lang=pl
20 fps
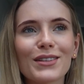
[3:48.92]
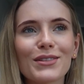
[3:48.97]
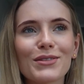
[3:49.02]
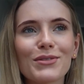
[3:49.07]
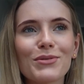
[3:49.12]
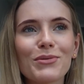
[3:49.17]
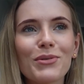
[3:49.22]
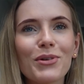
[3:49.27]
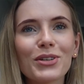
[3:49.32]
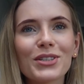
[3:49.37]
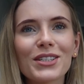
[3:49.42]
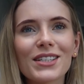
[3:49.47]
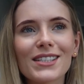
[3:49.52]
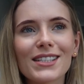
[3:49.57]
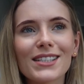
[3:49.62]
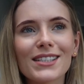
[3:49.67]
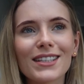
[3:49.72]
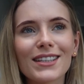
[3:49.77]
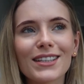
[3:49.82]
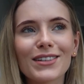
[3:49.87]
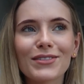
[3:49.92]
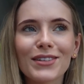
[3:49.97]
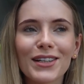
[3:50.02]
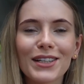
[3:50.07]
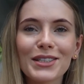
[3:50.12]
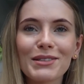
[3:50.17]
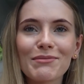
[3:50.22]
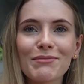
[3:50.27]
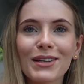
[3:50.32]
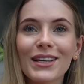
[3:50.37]
długo się
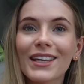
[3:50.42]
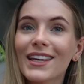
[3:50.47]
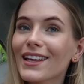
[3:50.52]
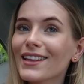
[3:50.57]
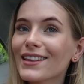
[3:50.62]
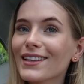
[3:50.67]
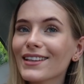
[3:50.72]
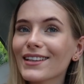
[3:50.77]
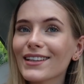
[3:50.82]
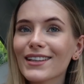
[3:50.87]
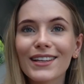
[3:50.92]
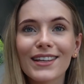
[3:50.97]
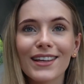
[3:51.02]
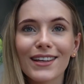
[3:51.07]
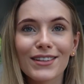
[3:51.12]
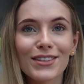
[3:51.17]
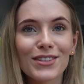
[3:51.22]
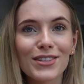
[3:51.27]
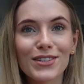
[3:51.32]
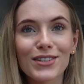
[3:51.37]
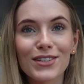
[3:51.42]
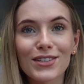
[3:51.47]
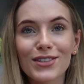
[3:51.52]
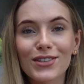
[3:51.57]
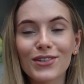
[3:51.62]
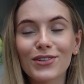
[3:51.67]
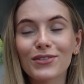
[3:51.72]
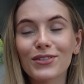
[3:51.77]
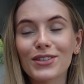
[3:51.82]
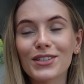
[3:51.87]
zastanawialiśmy kiedy, kiedy się
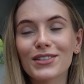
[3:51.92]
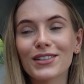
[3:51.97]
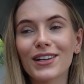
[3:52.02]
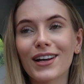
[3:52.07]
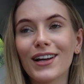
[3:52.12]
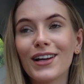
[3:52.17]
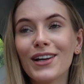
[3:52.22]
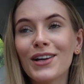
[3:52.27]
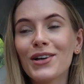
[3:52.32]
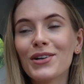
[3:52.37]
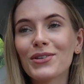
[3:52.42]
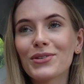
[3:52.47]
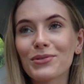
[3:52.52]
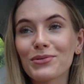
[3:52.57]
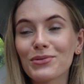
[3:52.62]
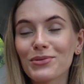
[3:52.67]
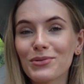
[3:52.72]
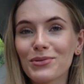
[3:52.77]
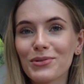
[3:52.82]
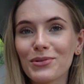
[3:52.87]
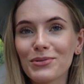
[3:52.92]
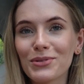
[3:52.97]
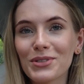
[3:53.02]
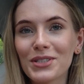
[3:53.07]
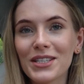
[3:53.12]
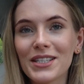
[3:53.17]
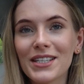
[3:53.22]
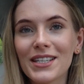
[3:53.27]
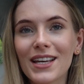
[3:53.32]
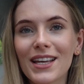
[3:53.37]
zdecydować na tą drugą
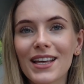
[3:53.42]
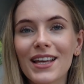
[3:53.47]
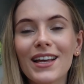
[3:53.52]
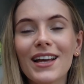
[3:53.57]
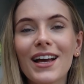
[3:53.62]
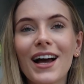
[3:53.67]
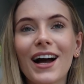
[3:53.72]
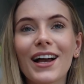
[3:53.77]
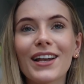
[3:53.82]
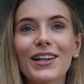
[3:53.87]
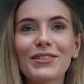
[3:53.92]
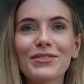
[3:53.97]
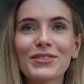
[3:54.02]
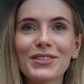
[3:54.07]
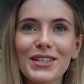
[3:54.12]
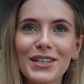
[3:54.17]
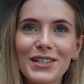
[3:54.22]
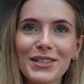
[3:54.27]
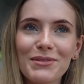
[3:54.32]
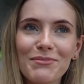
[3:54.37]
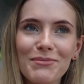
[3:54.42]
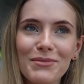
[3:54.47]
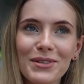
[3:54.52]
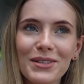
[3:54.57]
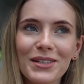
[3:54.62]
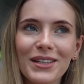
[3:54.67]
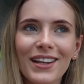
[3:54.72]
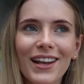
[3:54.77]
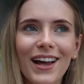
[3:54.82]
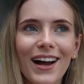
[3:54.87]
dzidzie, ale widzieliśmy
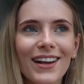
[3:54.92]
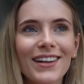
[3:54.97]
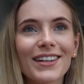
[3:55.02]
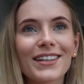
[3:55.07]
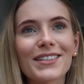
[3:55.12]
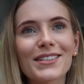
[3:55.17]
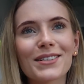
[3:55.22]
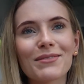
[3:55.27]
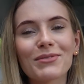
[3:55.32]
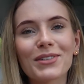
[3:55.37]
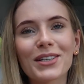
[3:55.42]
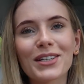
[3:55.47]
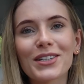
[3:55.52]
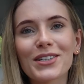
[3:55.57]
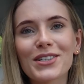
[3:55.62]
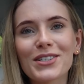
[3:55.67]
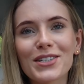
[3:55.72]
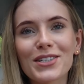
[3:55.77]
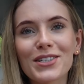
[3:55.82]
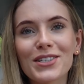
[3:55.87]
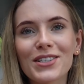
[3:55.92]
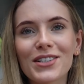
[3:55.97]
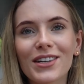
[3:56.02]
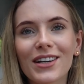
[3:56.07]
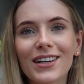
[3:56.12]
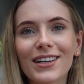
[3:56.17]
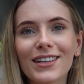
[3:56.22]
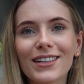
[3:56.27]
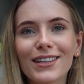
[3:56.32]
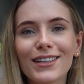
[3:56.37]
ile Aleks nam daje
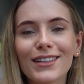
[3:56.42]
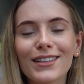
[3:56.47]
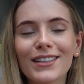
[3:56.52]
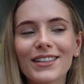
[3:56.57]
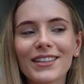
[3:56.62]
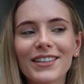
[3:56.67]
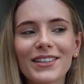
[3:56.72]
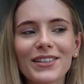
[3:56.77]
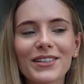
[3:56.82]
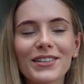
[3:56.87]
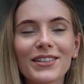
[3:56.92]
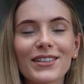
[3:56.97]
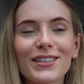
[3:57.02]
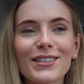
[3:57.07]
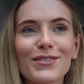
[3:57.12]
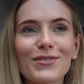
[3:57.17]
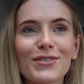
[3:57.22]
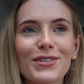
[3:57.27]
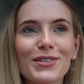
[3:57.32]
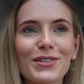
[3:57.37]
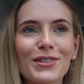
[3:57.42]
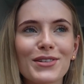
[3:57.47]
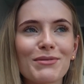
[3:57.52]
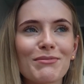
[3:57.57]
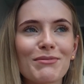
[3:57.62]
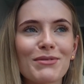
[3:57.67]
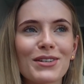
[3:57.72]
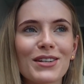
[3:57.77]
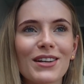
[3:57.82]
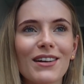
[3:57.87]
szczęścia i e,
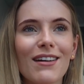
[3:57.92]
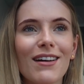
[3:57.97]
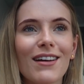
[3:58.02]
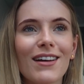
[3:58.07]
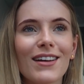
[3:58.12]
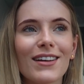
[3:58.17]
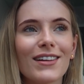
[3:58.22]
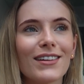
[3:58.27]
stwierdziliśmy, że,